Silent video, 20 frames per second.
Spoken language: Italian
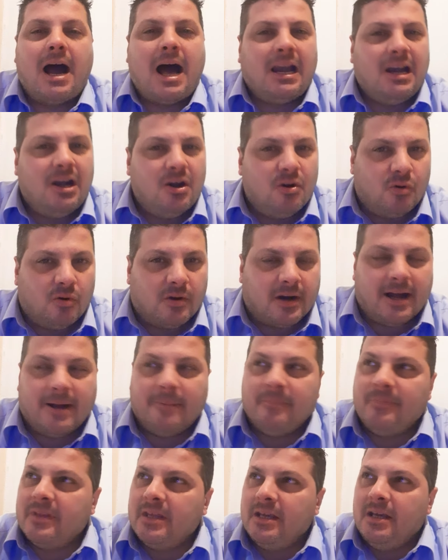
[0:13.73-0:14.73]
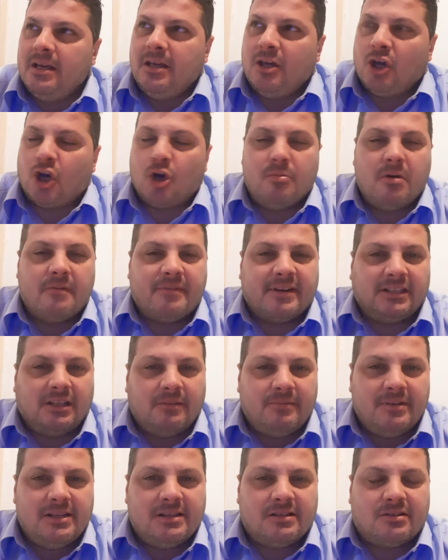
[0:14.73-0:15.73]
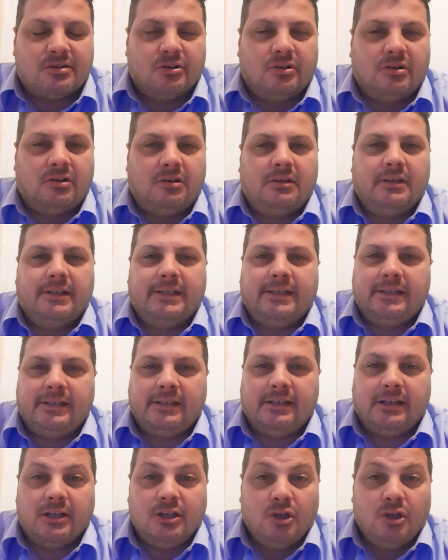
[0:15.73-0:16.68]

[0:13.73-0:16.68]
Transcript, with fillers: Allora, come avrete visto, eh,